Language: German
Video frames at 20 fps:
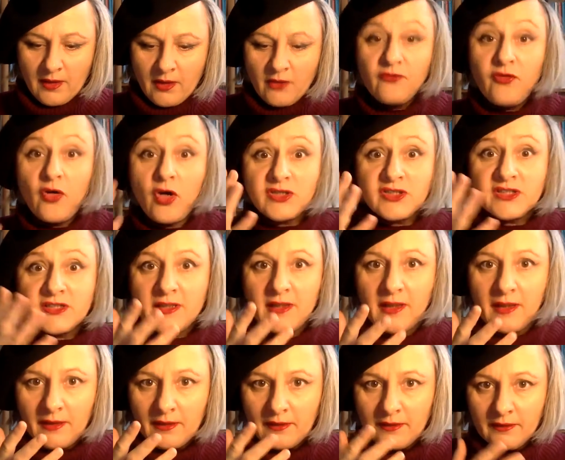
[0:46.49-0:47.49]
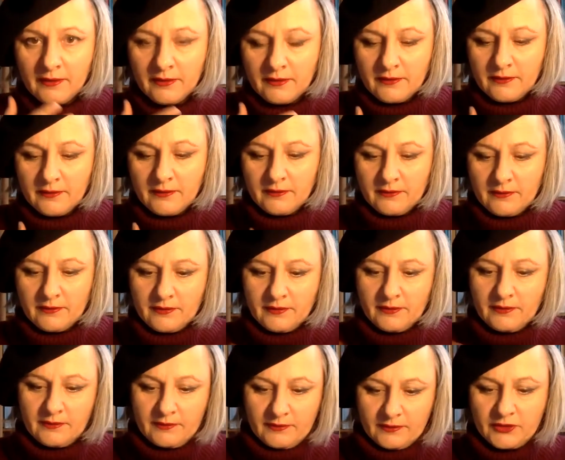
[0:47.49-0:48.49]
Voska!
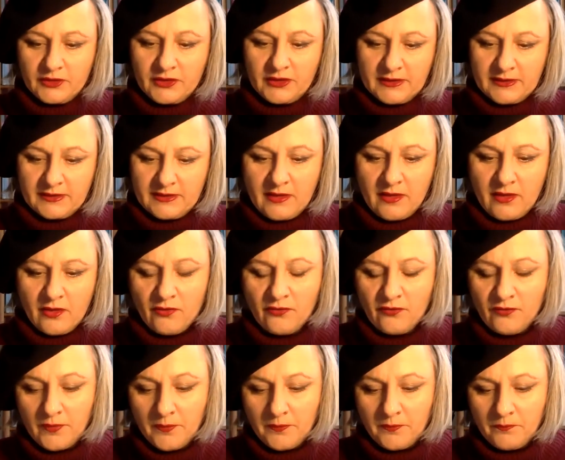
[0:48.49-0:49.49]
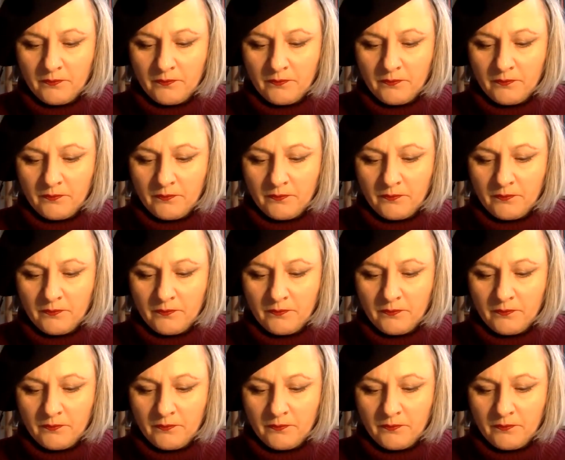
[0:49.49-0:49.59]
schrie sie auf.